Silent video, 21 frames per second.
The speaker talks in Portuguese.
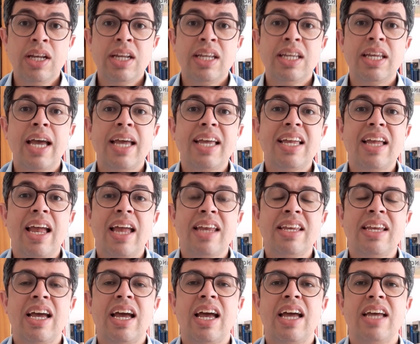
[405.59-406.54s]
e é,
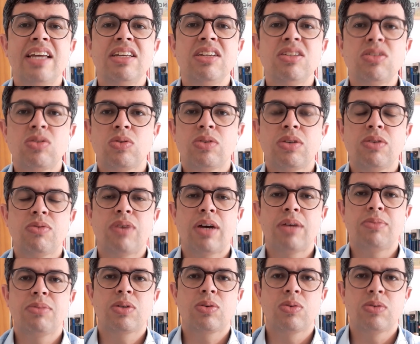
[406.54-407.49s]
e é isso que vai
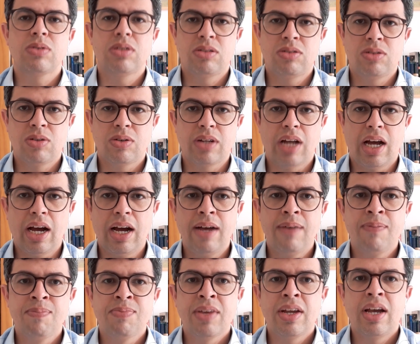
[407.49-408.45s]
me
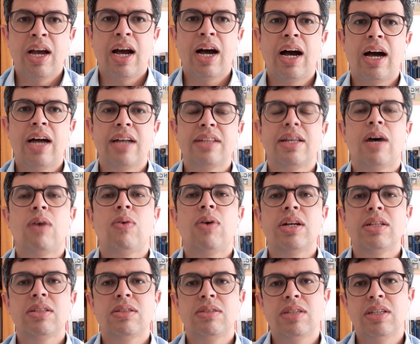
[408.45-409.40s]
condicionar a dar
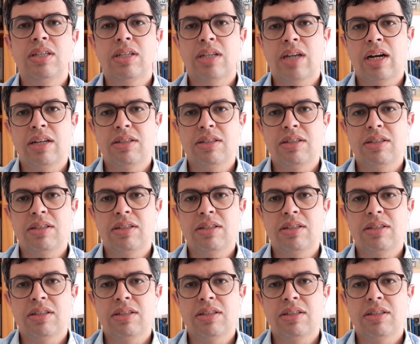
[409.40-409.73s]
uma dica,